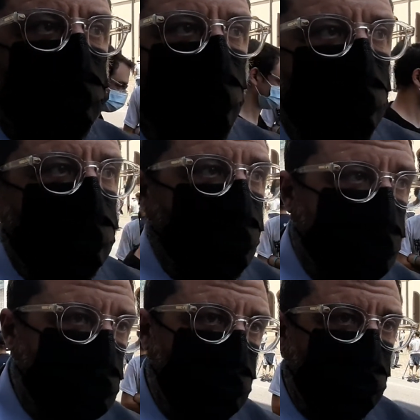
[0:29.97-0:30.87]
tornato in
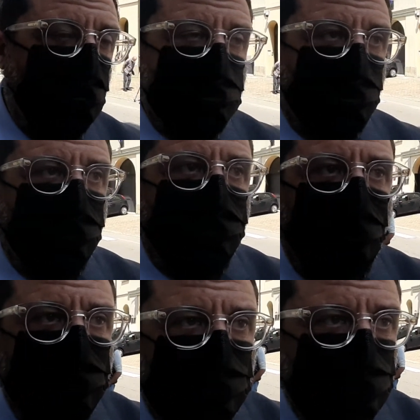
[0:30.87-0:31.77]
carcere, a cui mi sono
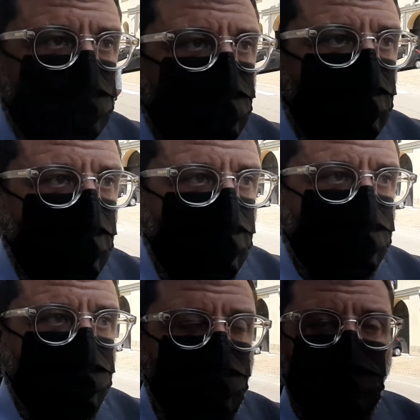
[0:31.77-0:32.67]
opposto,
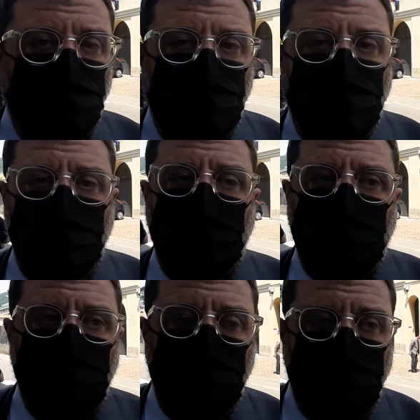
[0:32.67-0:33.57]
chiedendo
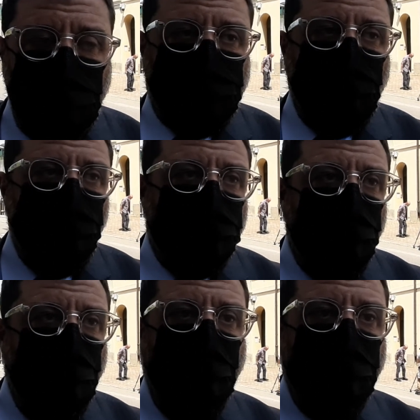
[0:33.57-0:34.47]
gli arresti
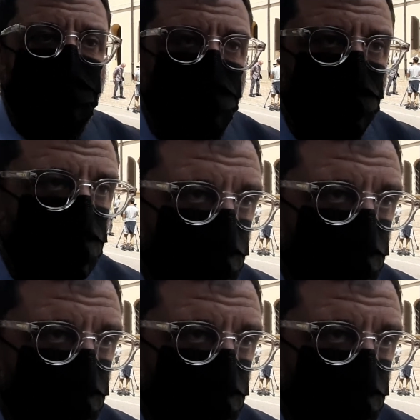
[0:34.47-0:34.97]
domiciliari